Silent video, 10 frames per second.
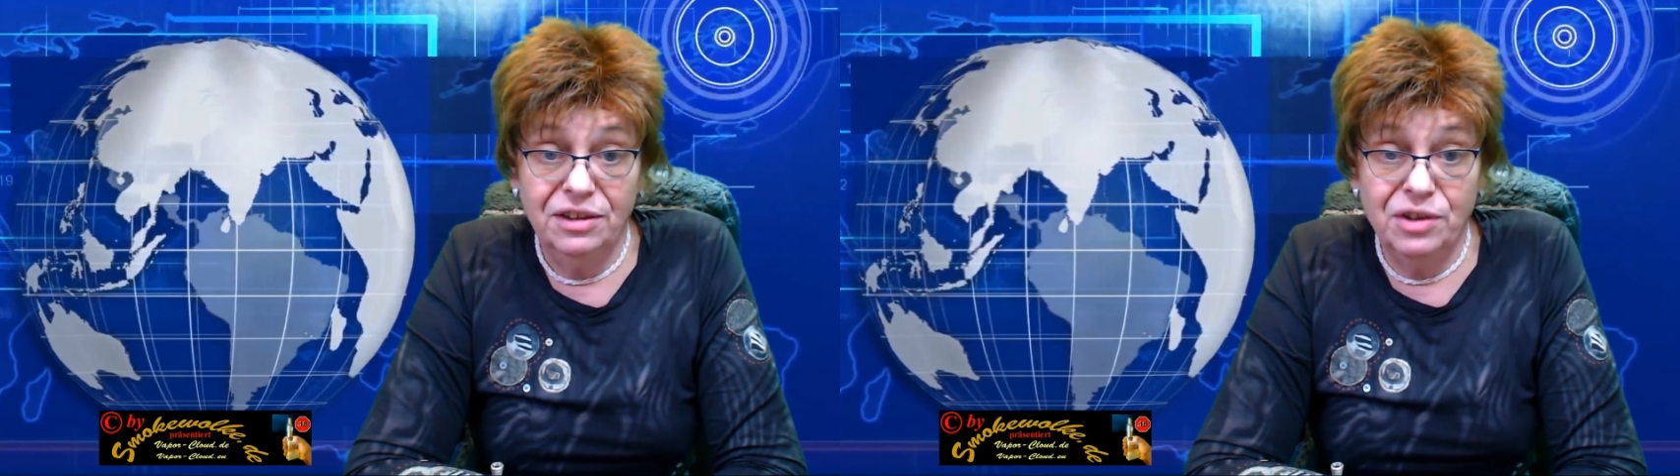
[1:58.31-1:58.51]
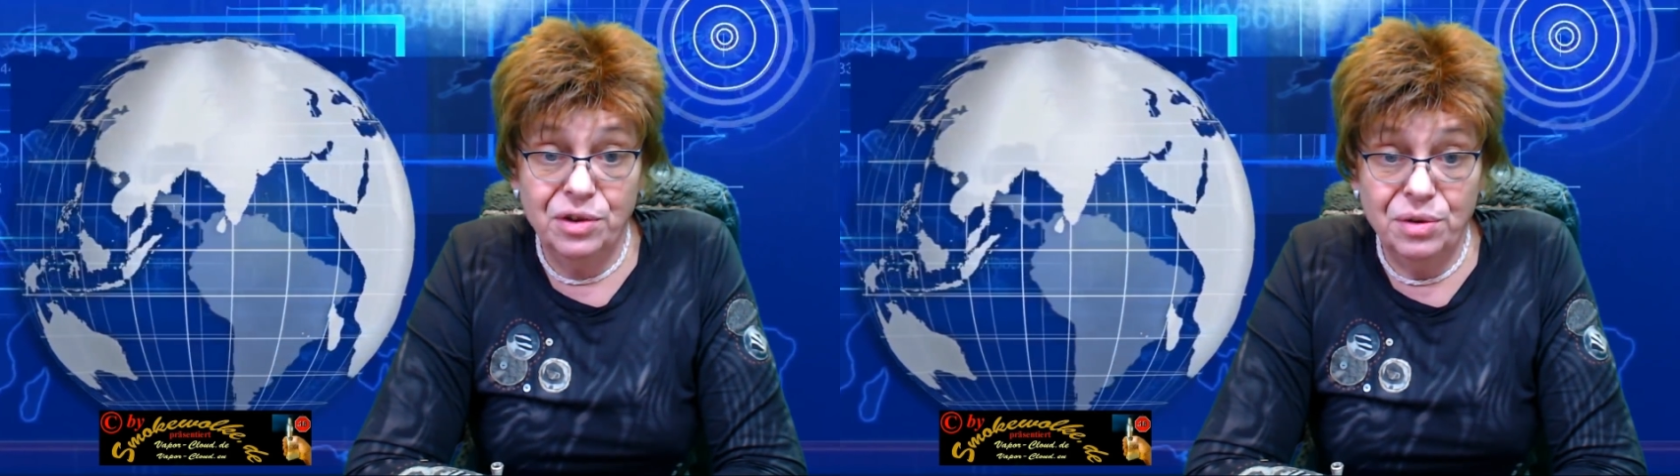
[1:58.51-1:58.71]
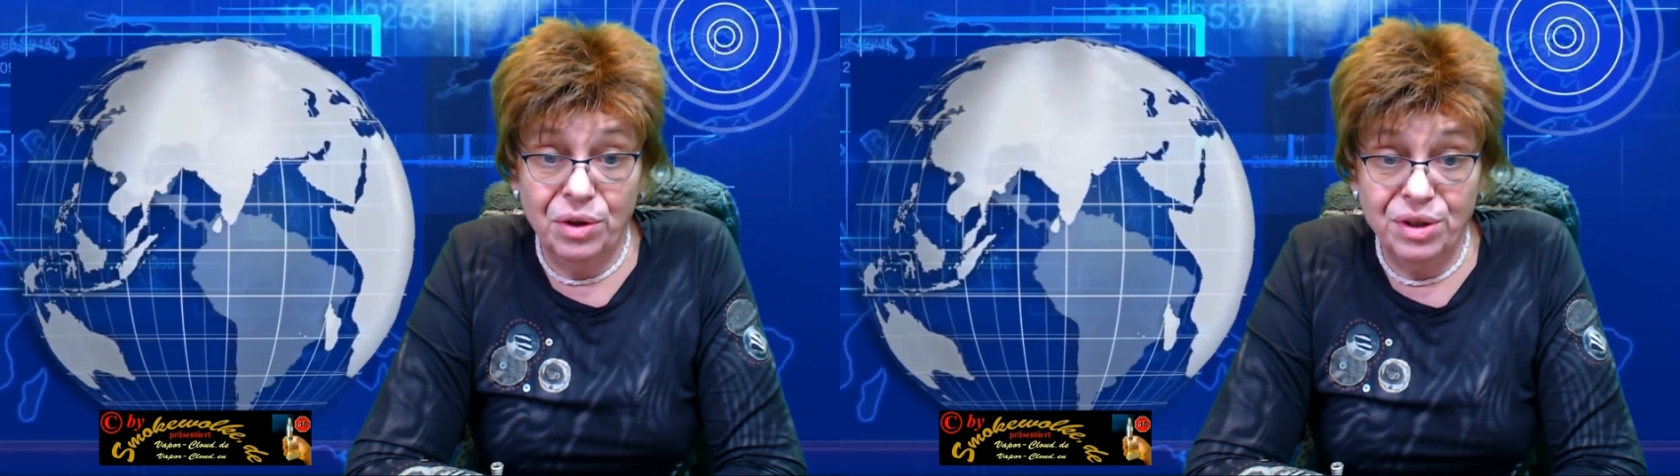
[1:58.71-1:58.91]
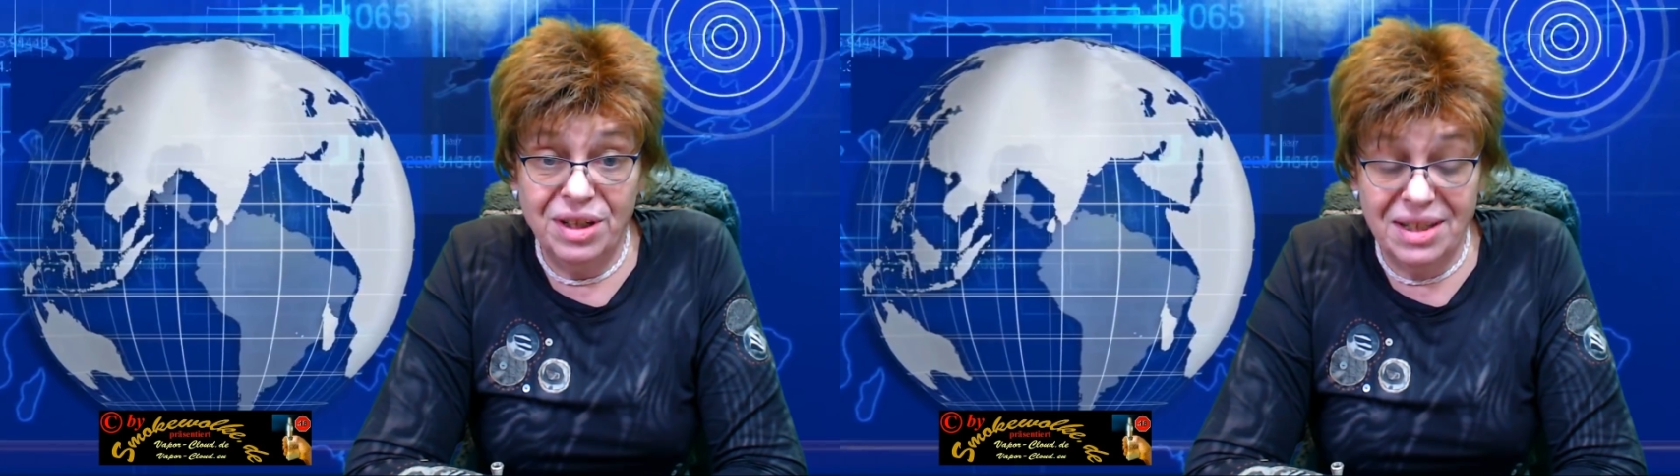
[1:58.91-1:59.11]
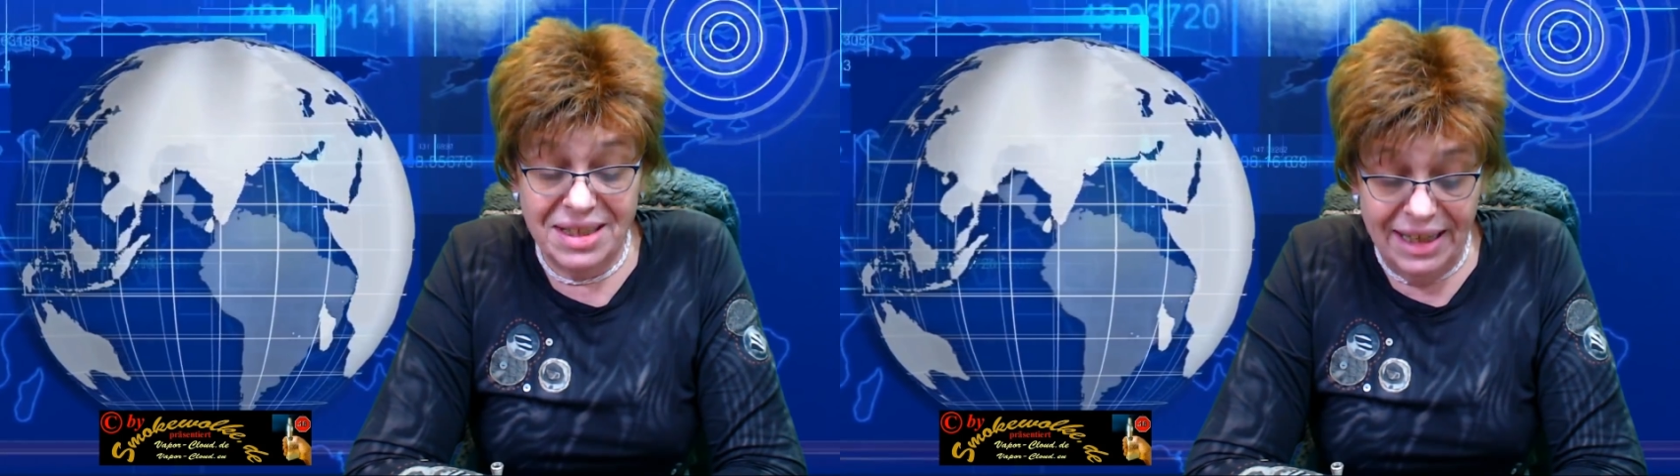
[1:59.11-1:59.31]
Guckt euch
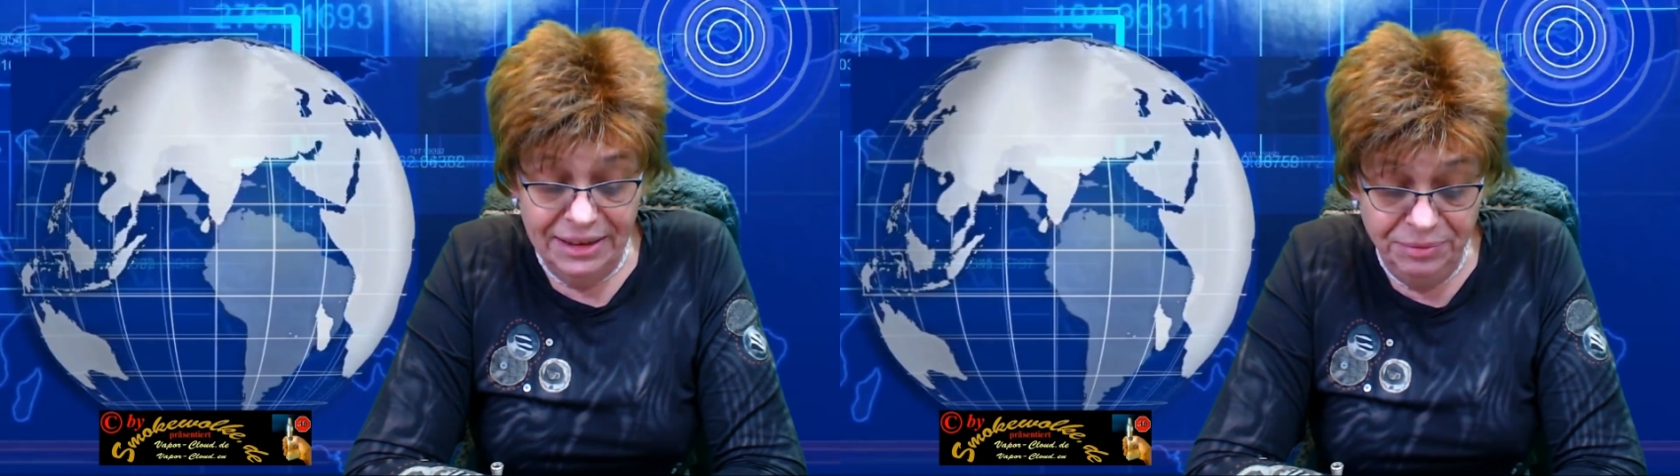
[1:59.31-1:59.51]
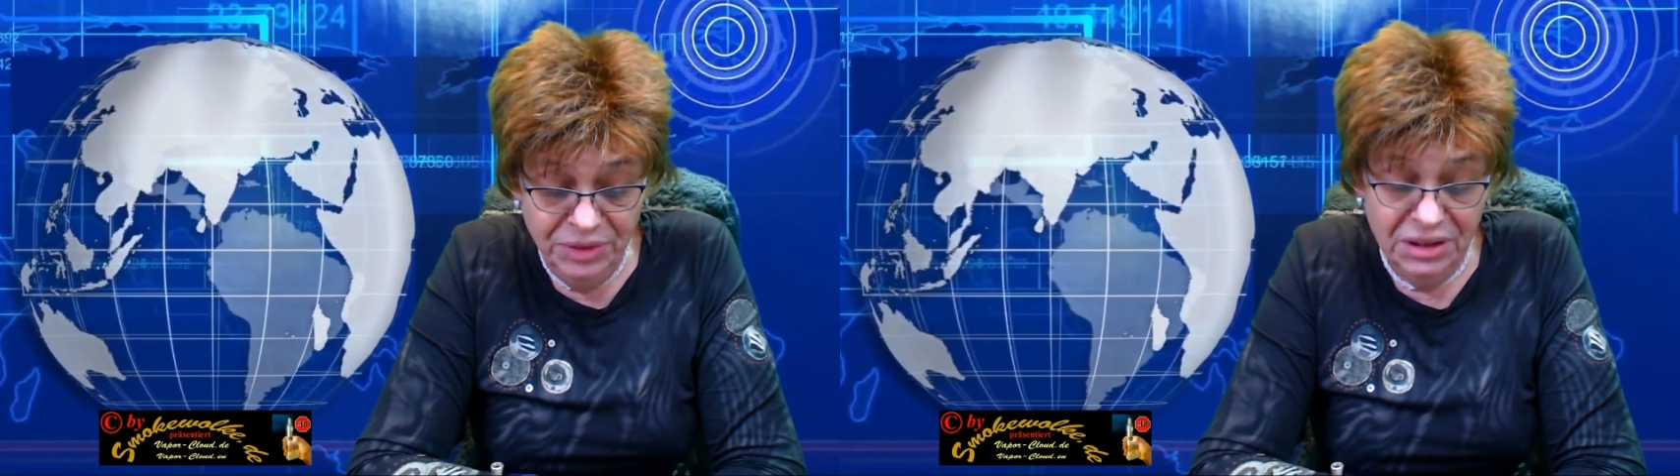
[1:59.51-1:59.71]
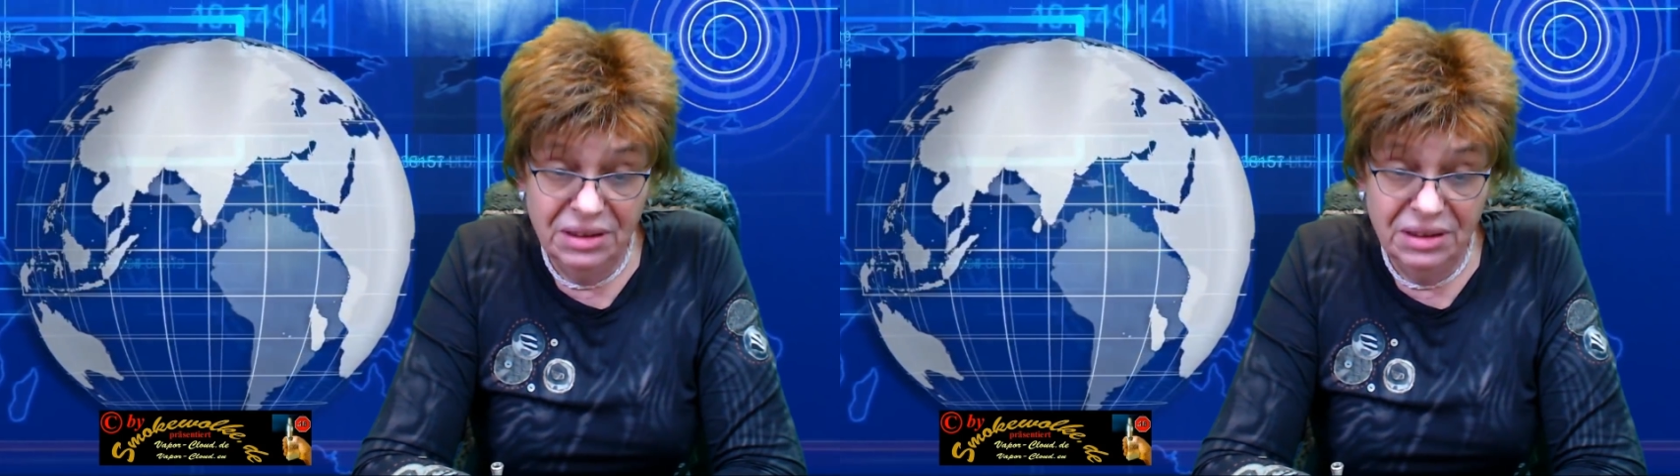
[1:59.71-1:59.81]
das an,